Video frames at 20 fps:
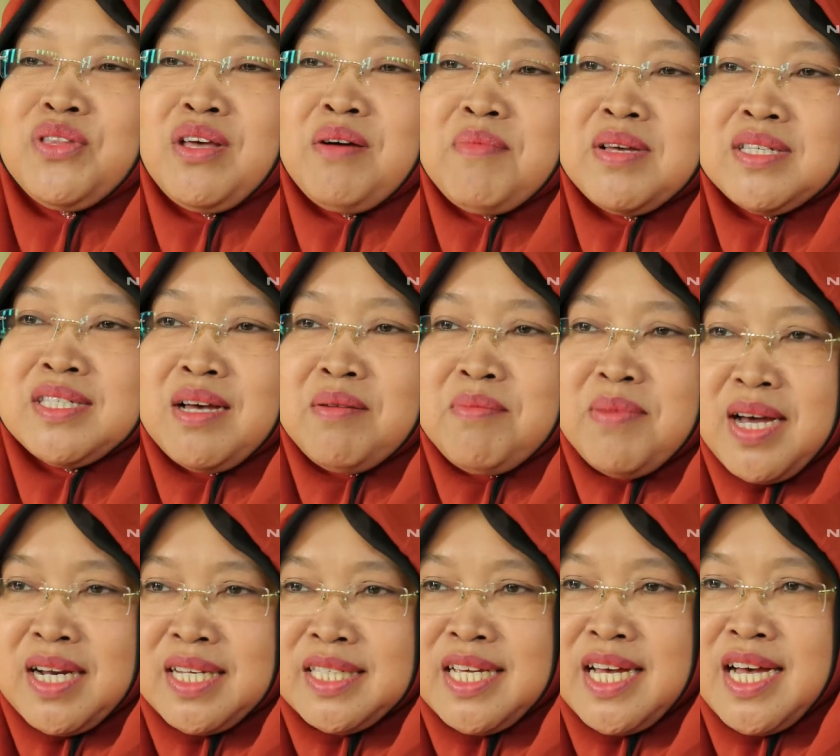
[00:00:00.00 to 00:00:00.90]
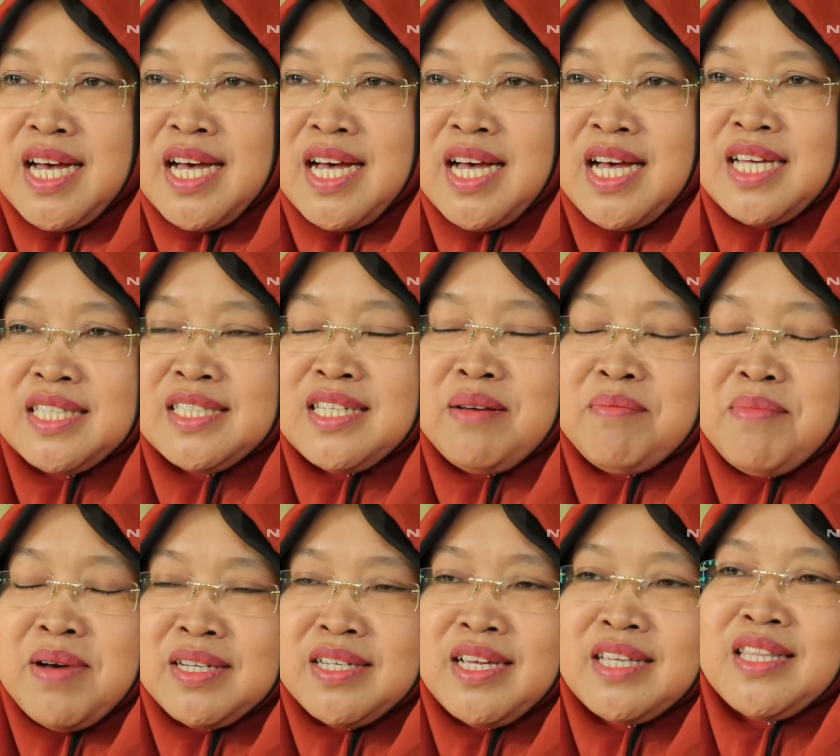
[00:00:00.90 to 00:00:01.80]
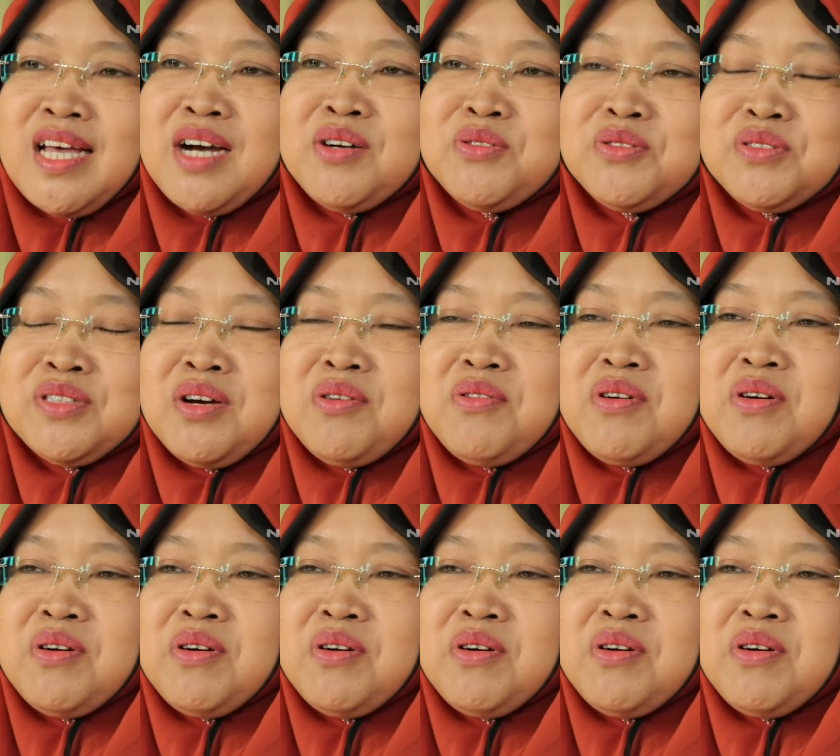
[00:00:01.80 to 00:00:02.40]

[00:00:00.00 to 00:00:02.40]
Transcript: Terutama sabarnya, sabarnya tanggung